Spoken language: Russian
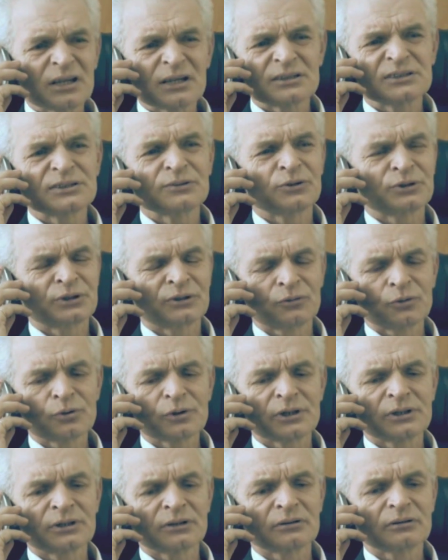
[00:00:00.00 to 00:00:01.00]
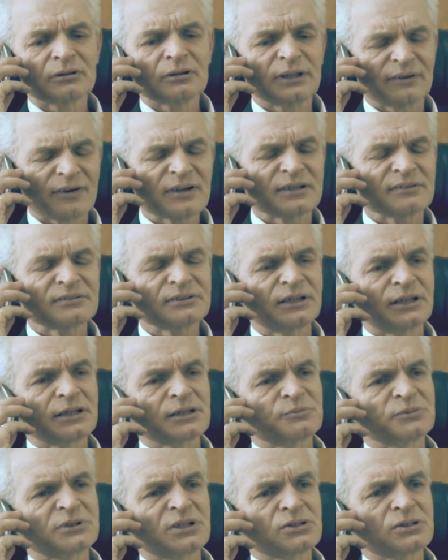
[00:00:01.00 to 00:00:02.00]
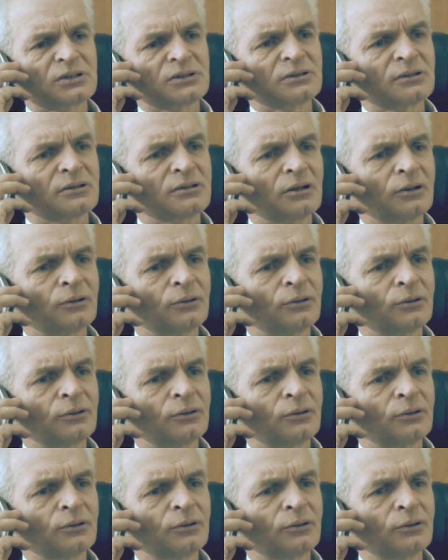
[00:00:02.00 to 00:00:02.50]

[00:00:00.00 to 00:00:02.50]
нет сегодня в городе. Давайте встретимся через